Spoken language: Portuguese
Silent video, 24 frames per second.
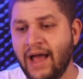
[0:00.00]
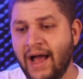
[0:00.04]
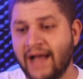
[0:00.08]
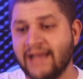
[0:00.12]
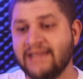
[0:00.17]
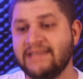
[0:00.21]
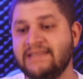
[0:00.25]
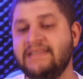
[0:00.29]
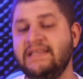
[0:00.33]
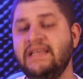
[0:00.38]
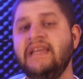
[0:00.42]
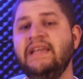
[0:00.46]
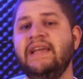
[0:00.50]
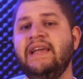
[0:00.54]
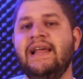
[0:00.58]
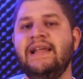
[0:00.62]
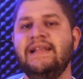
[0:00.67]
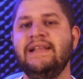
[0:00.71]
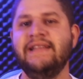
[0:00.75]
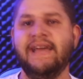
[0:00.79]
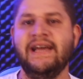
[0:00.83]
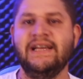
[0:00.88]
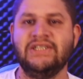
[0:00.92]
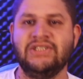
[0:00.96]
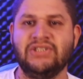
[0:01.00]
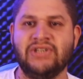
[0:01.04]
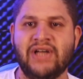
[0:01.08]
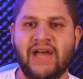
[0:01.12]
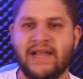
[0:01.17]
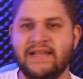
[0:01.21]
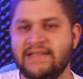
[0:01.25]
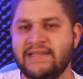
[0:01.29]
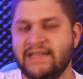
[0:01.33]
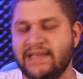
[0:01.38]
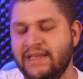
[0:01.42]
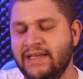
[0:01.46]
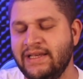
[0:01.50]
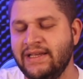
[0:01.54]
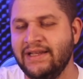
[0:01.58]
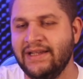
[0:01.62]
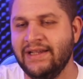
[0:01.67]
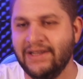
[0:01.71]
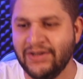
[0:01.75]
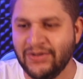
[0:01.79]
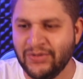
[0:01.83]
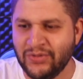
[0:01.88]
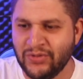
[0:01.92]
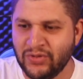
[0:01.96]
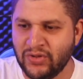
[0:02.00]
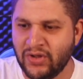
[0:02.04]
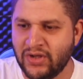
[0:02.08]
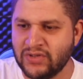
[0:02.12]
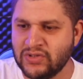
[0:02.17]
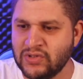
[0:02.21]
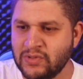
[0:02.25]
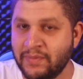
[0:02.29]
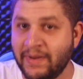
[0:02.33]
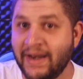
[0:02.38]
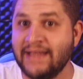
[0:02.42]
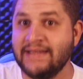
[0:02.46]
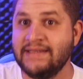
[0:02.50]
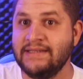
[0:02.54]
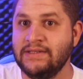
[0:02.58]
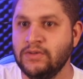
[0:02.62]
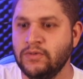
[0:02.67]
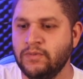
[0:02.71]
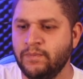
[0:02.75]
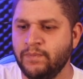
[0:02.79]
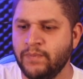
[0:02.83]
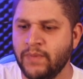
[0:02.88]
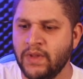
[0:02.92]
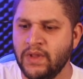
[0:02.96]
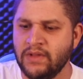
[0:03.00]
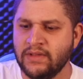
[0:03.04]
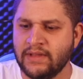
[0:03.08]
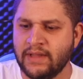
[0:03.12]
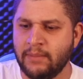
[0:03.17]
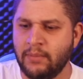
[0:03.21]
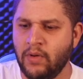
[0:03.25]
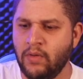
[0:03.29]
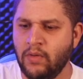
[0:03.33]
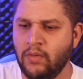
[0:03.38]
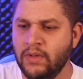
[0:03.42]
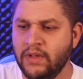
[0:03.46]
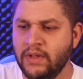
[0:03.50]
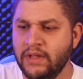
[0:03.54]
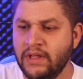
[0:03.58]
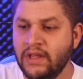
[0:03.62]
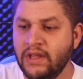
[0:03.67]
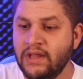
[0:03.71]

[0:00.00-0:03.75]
assim que ele der as caras aqui no nosso Brasil, tá bom?